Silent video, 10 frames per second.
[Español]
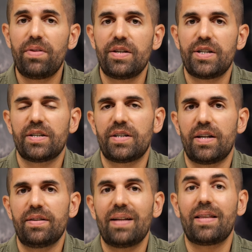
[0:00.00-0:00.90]

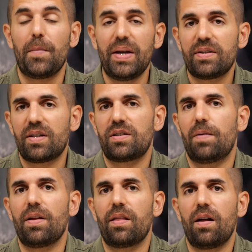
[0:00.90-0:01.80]
1770 también está
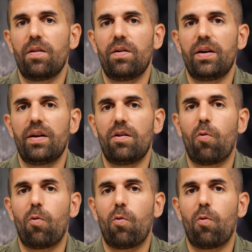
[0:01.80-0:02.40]
estabilizado, eh,